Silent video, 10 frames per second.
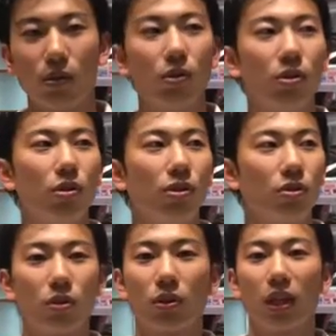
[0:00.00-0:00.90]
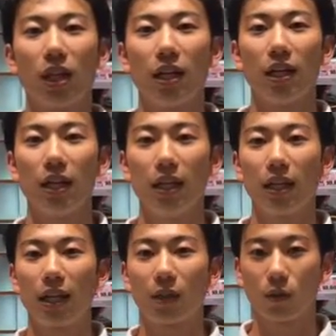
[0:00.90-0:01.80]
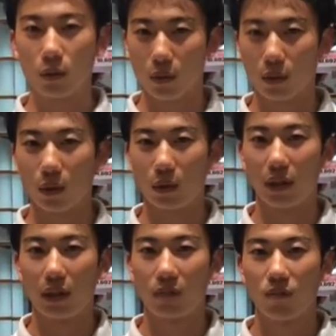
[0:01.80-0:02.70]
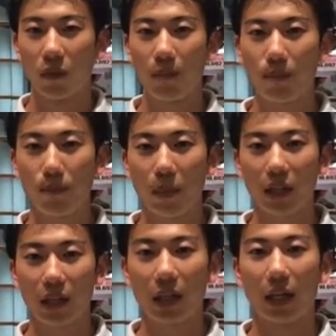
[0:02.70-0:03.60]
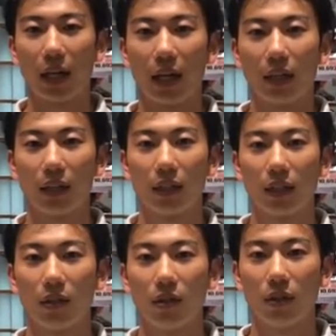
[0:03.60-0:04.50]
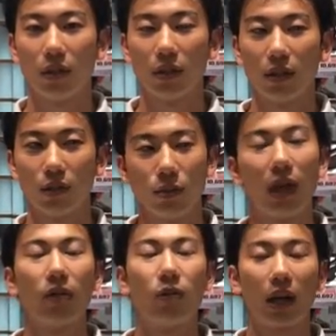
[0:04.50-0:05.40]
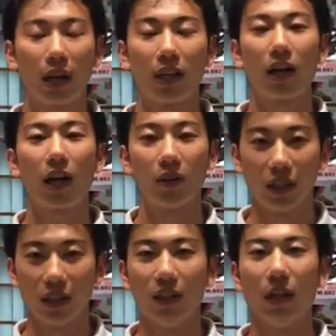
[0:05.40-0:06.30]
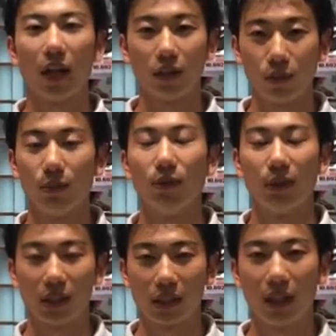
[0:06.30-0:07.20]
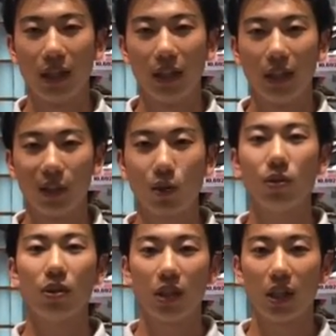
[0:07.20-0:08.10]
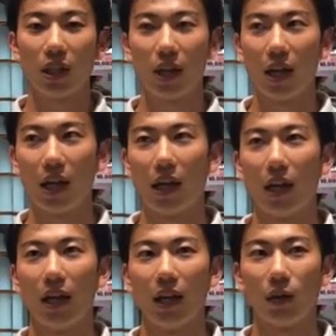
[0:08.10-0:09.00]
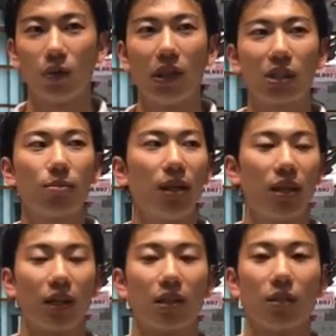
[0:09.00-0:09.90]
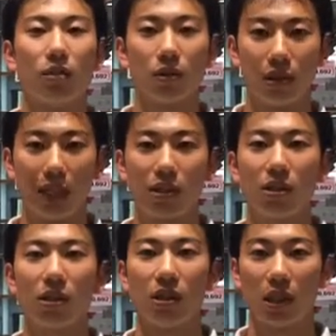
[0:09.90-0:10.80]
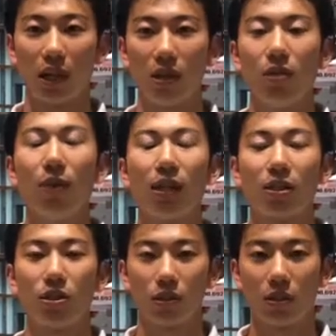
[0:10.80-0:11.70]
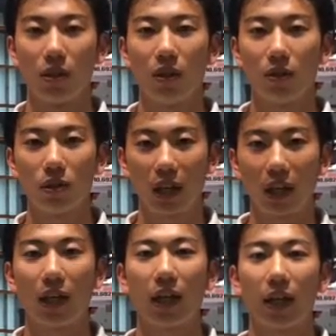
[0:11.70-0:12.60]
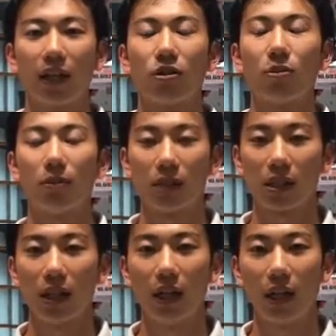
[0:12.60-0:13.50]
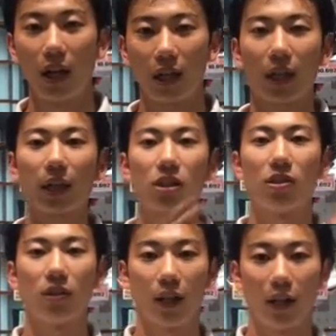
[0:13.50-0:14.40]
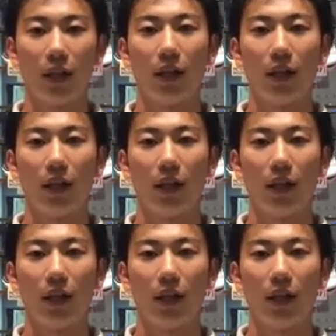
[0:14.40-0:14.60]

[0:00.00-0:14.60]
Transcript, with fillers: そういう状態だとやっぱりなんか不安を抱えながらのランニングかなと思いますで特に、えー、この夏場になってくると暑いんで昼間走るこれなかなかやらないと思います明け方走るか、